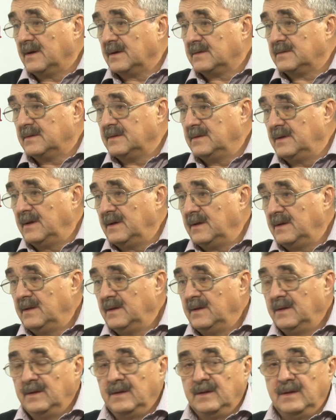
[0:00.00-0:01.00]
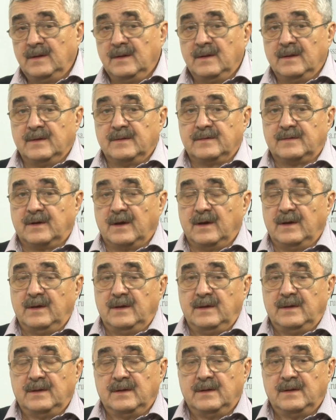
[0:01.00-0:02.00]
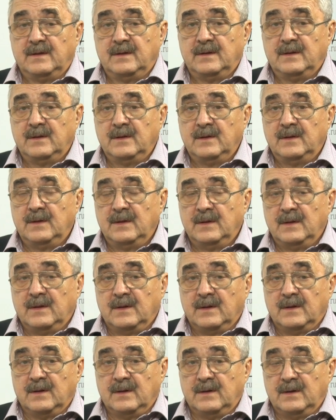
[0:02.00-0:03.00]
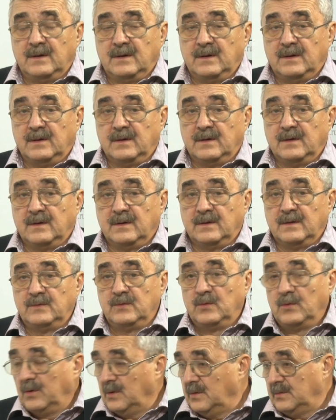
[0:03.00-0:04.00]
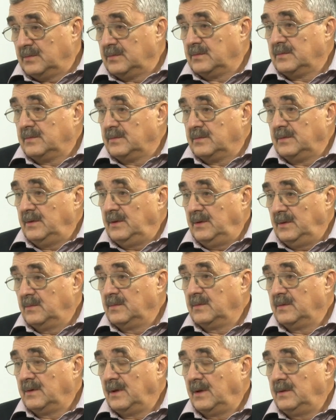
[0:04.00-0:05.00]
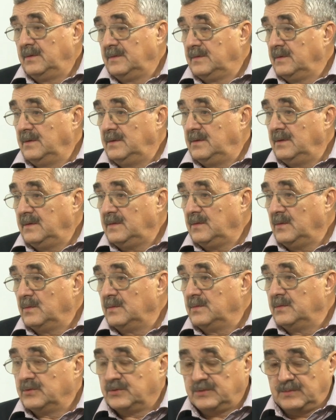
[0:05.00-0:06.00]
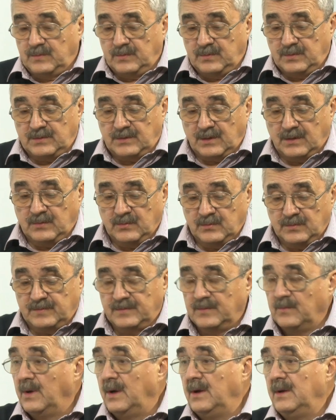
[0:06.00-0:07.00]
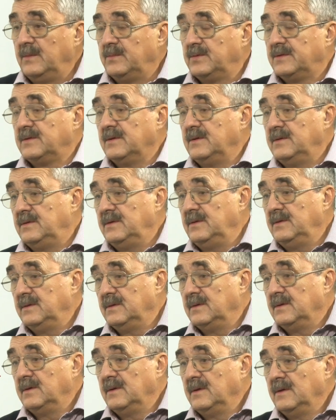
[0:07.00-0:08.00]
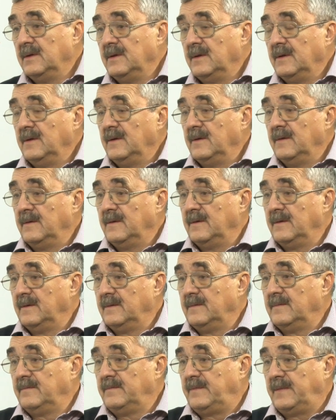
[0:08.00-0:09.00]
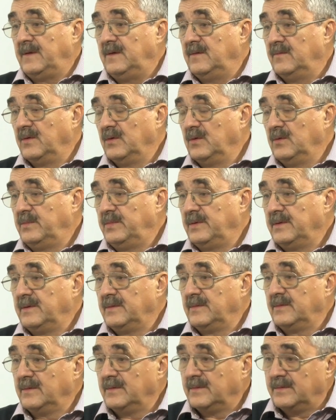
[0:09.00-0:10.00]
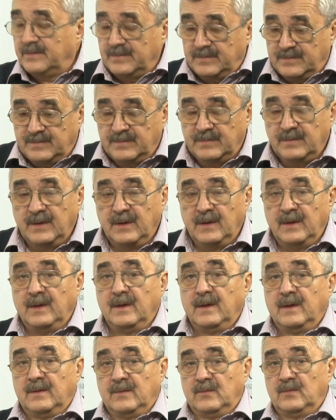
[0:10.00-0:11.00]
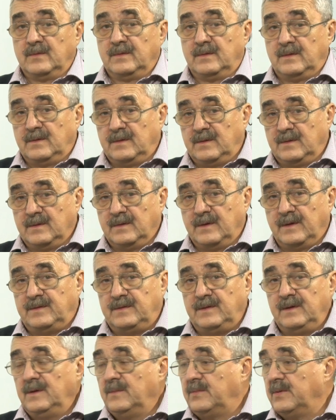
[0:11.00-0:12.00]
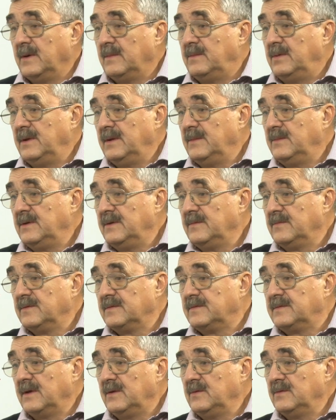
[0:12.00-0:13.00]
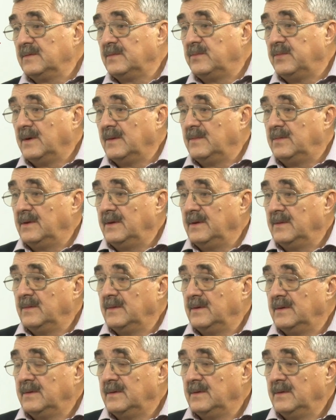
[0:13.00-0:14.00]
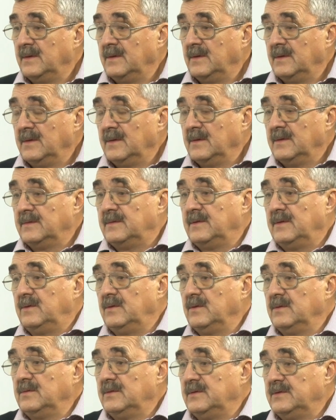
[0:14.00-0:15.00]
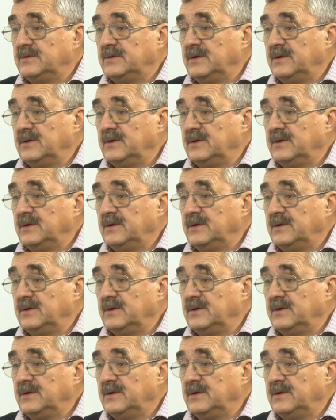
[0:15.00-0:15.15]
как-то, да, скорее. Э, Но ну, а им, они заинтересованы, что вот такое самолип соединение э, Европы, вот, России проблема, Евросоюз проблемы, Соединенные